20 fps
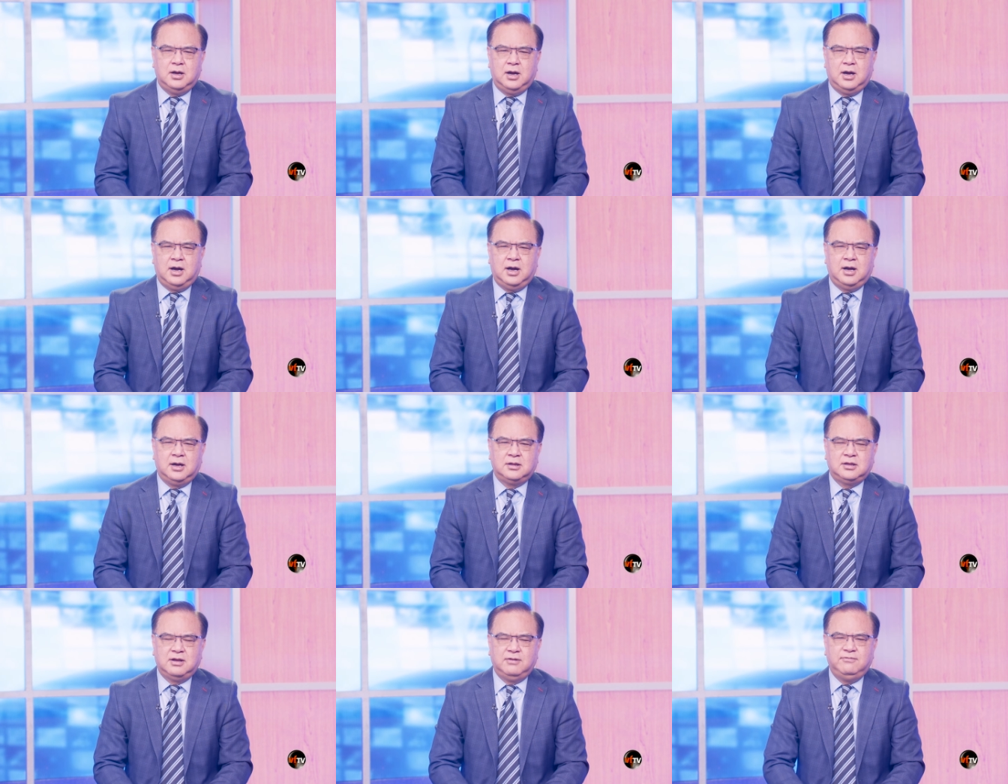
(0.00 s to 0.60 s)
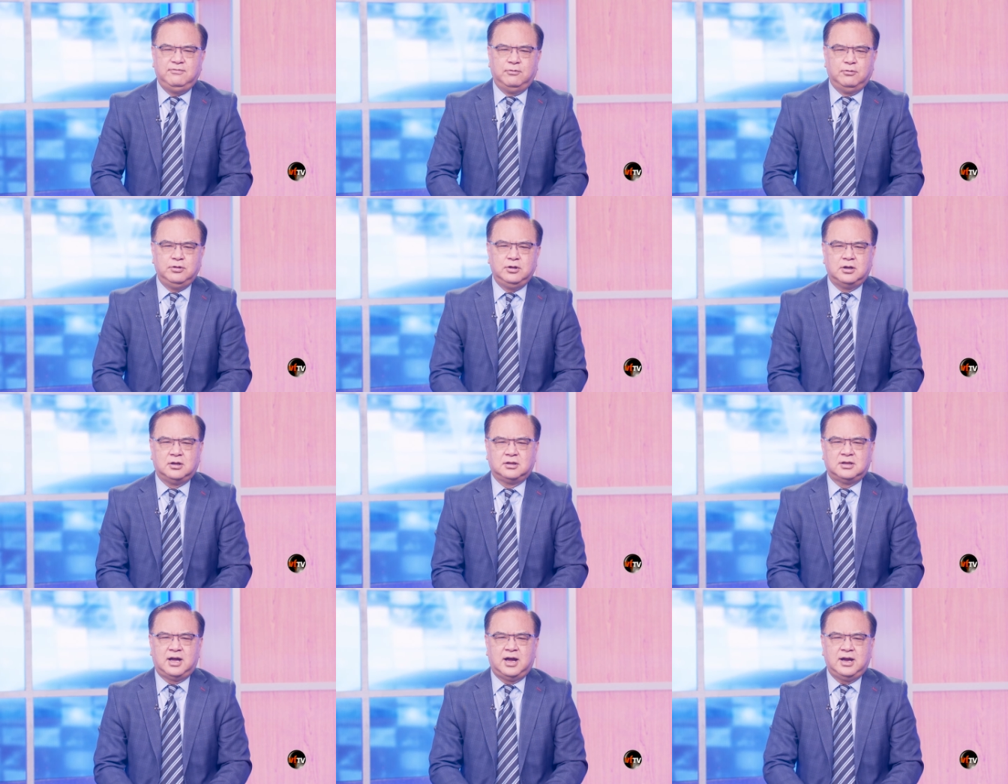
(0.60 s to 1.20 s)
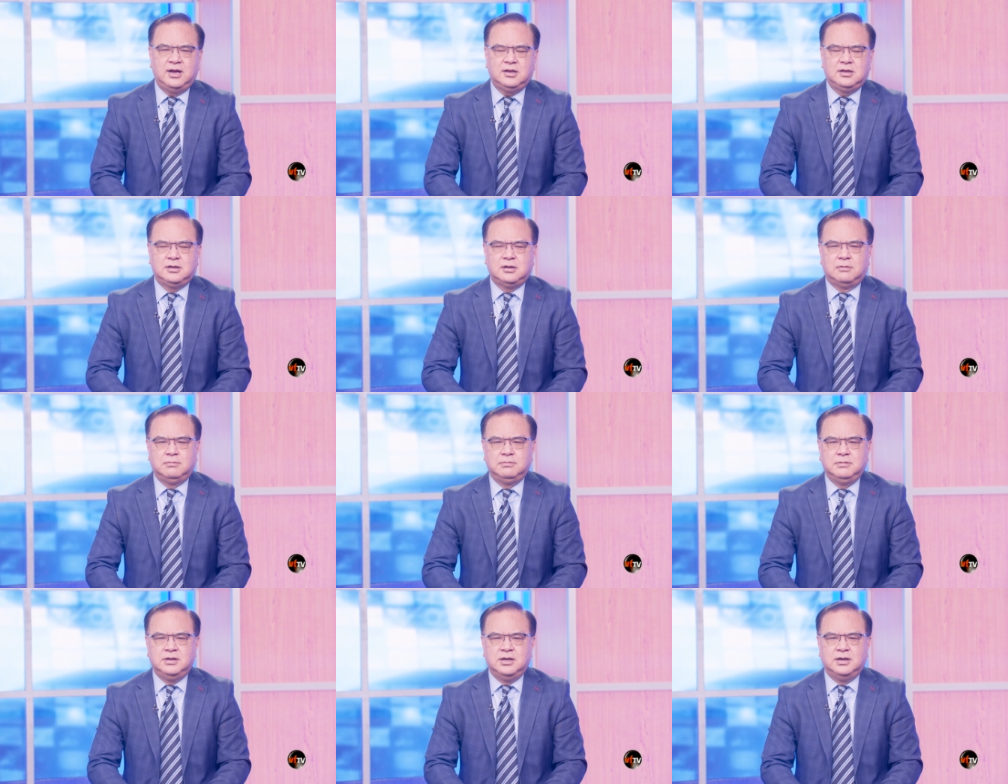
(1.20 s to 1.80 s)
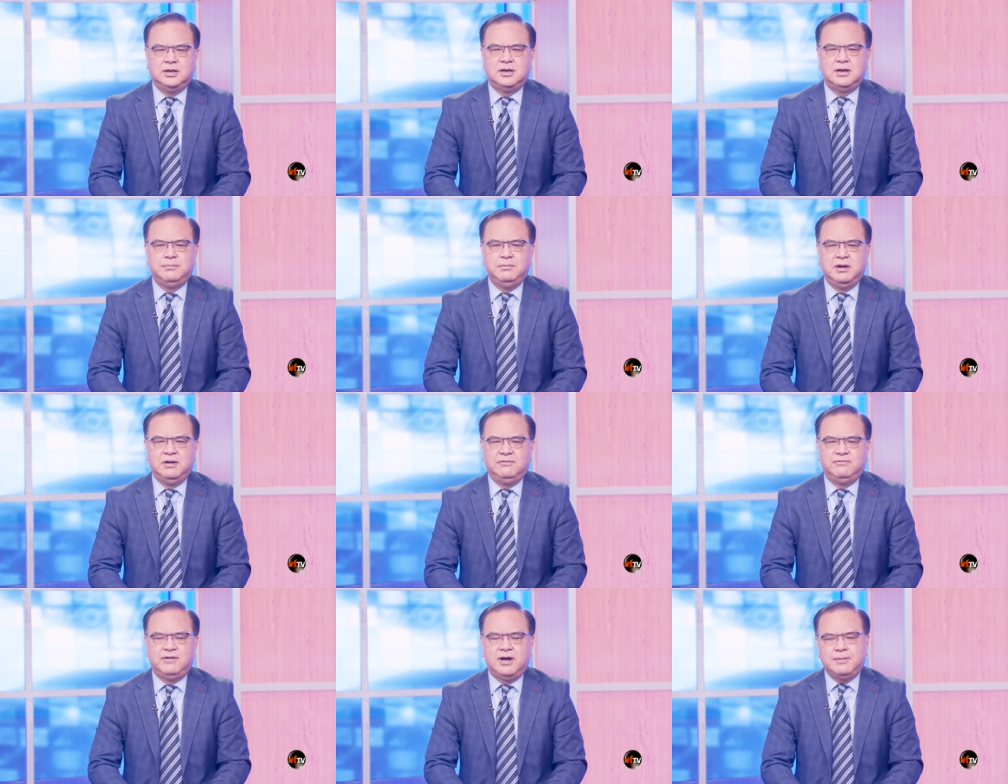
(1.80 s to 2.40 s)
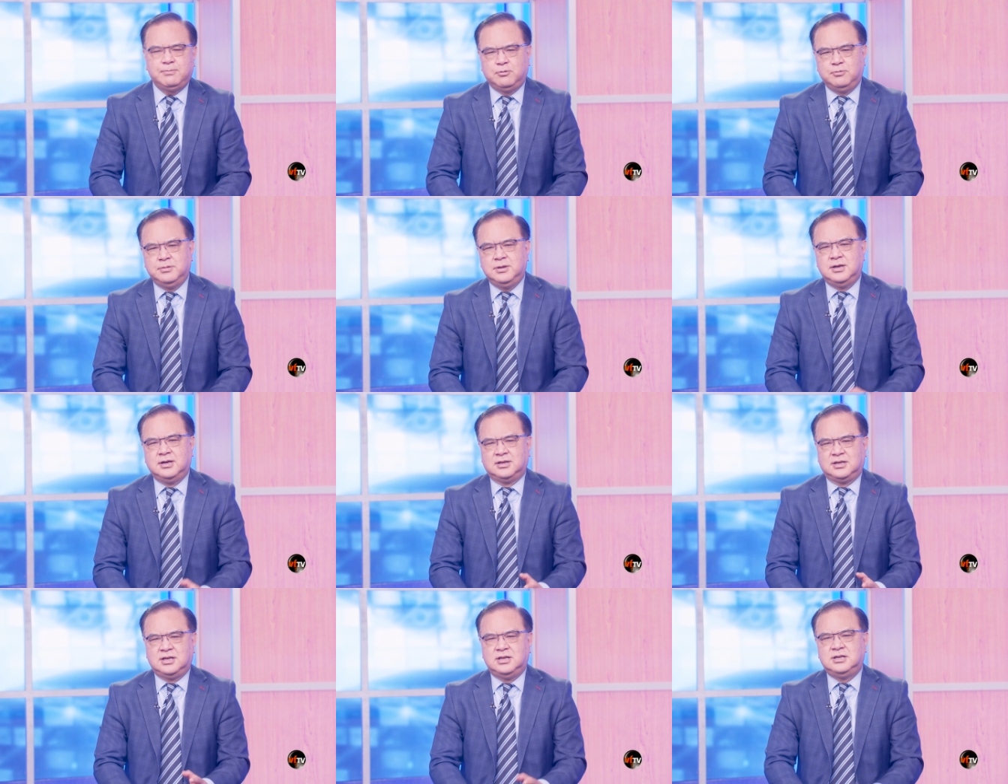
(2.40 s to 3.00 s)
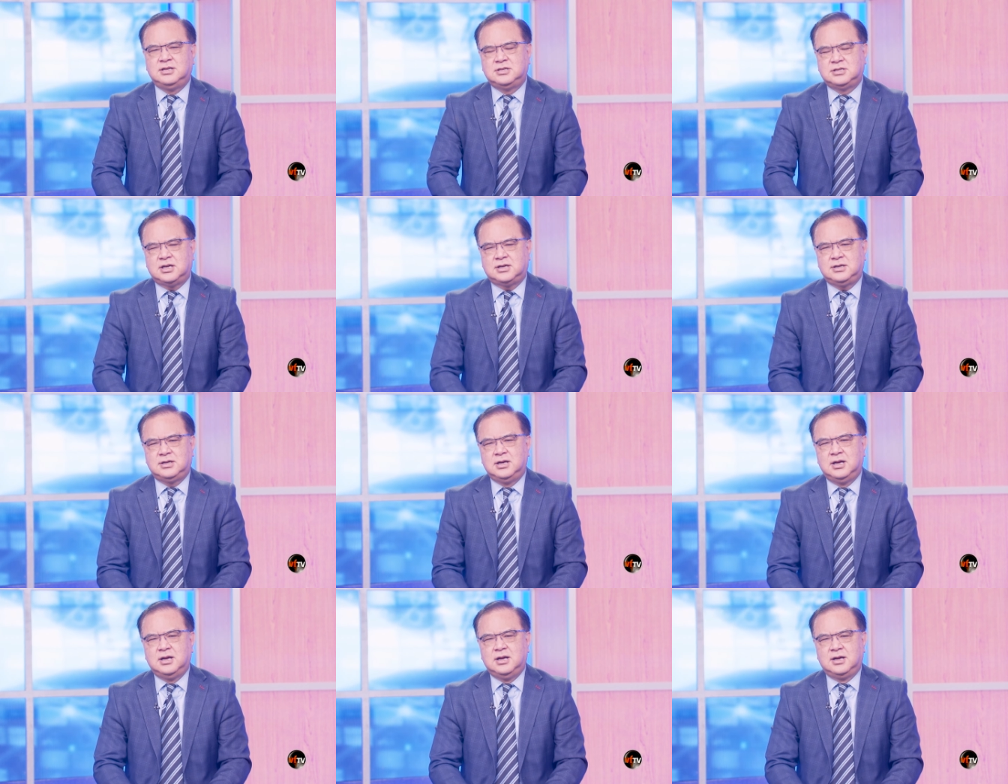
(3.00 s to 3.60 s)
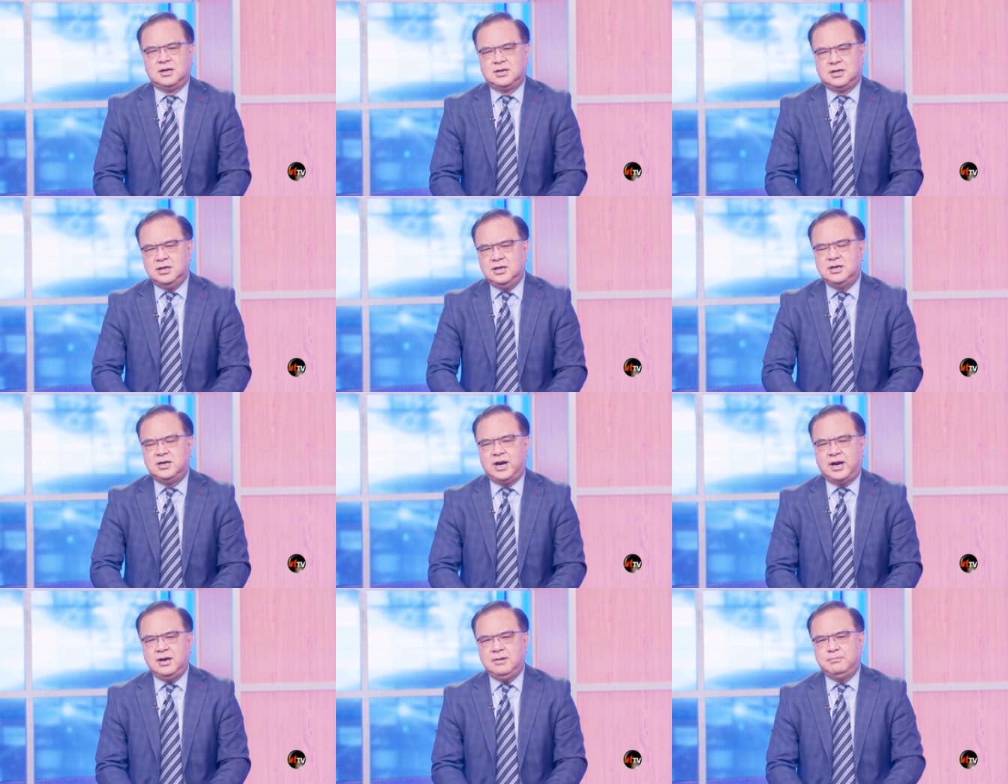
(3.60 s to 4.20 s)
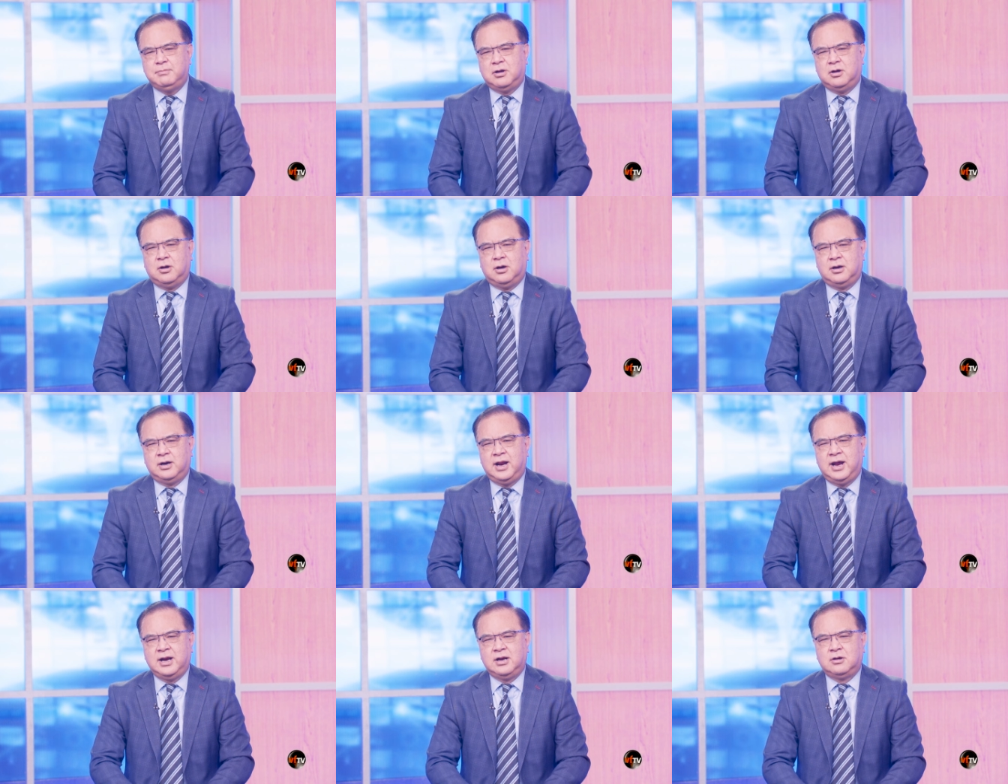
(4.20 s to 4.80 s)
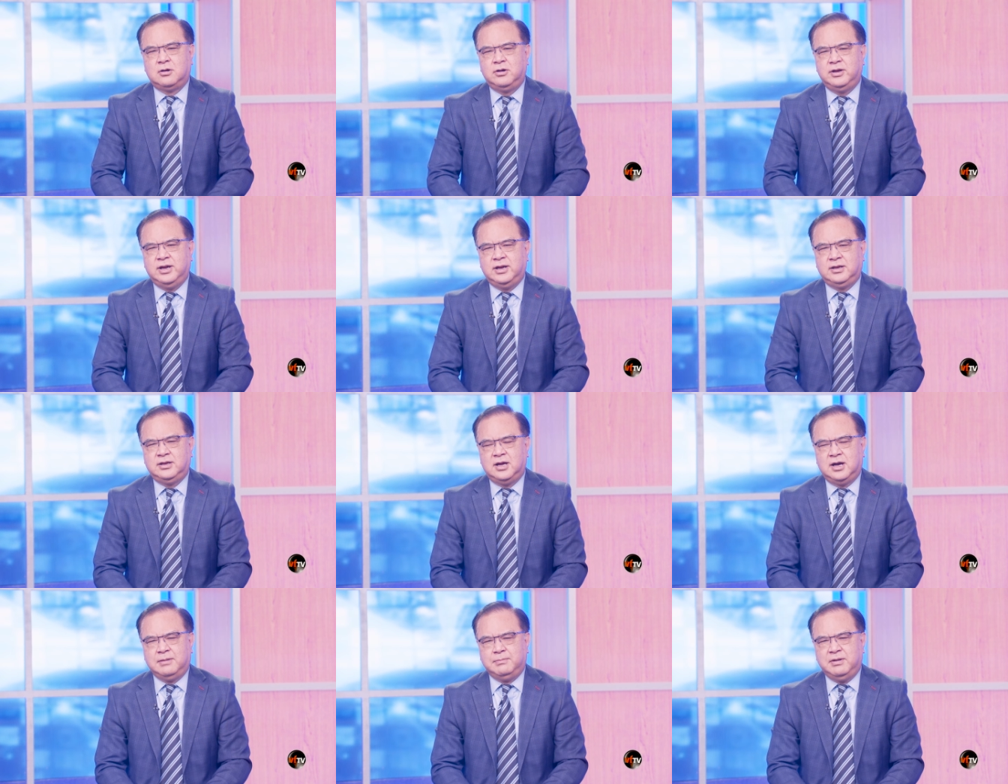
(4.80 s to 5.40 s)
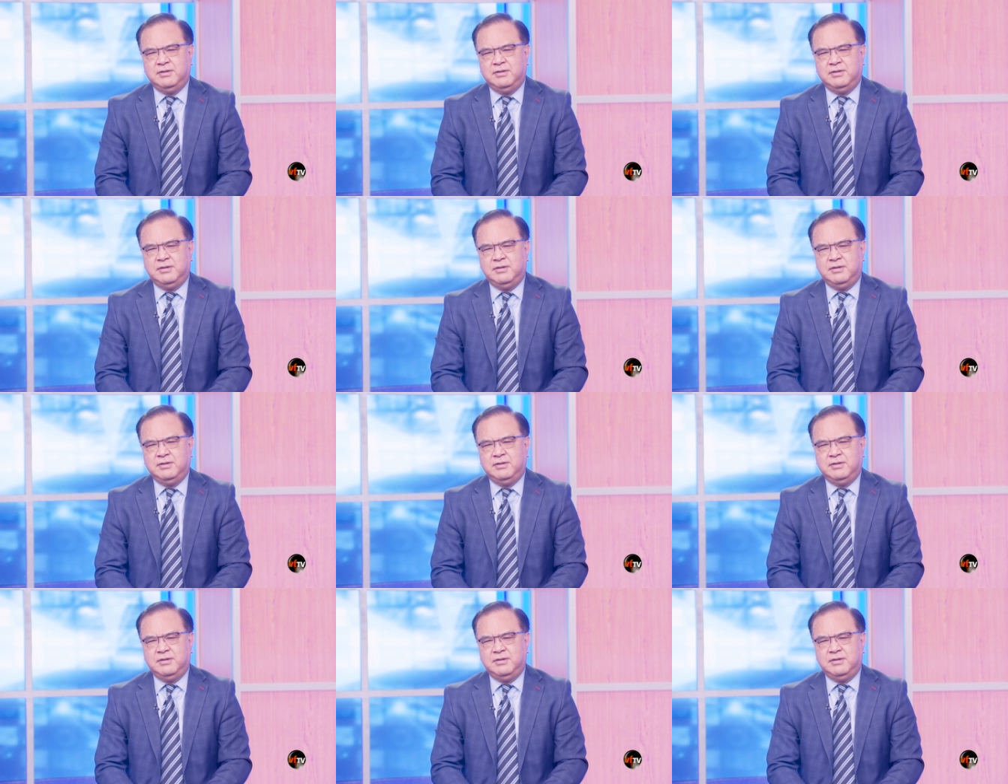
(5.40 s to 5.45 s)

uh, chính phủ Do Thái trong những cái biện pháp cũng như là chính sách cứng rắn mà họ đang có hiện giờ.